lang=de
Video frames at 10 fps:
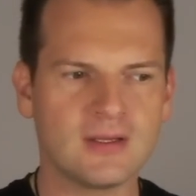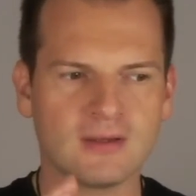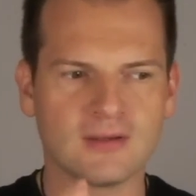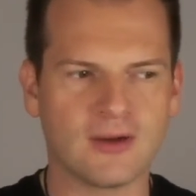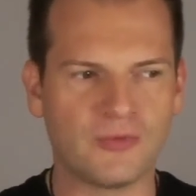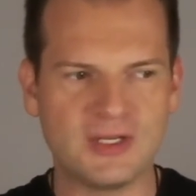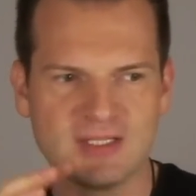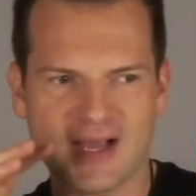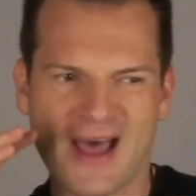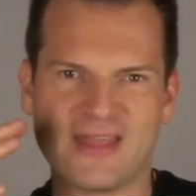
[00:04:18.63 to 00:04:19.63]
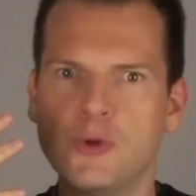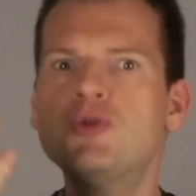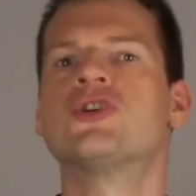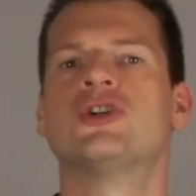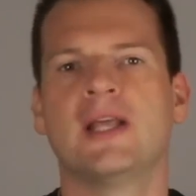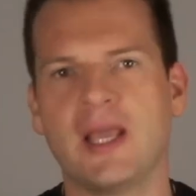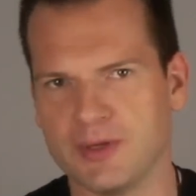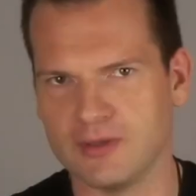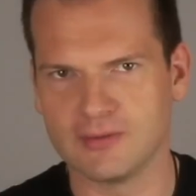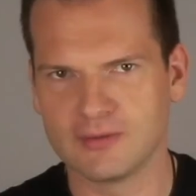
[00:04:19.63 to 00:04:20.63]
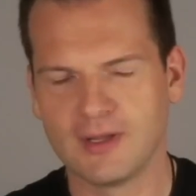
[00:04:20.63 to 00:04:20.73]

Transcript: äh, auf dieser analytischen Ebene,